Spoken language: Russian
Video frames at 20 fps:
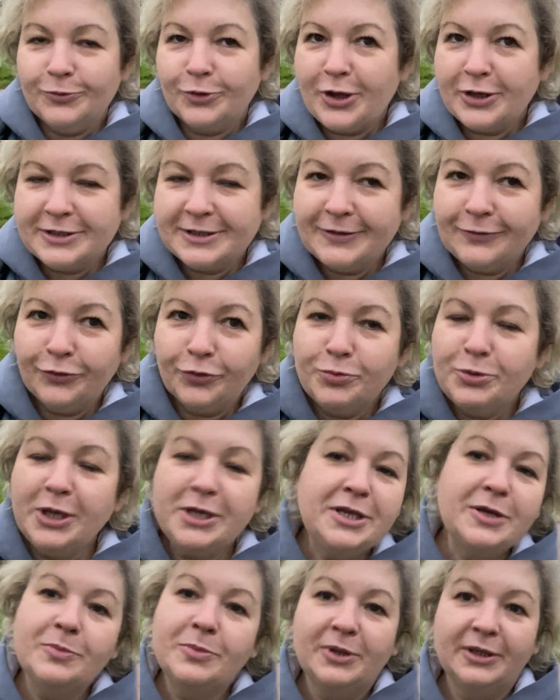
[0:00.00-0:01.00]
ну как сказать, вот у
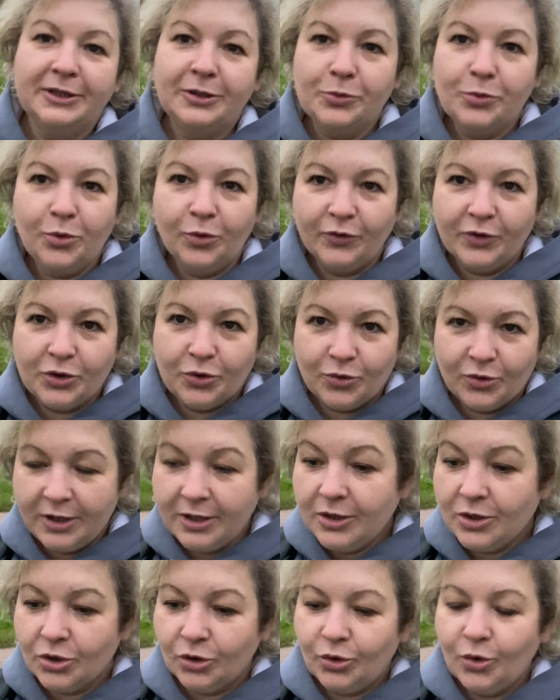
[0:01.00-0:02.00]
меня не было такого
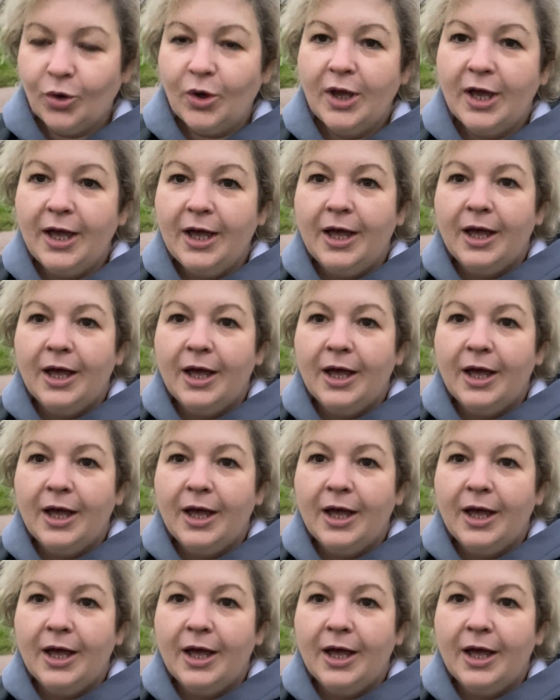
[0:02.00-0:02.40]
ощущения, что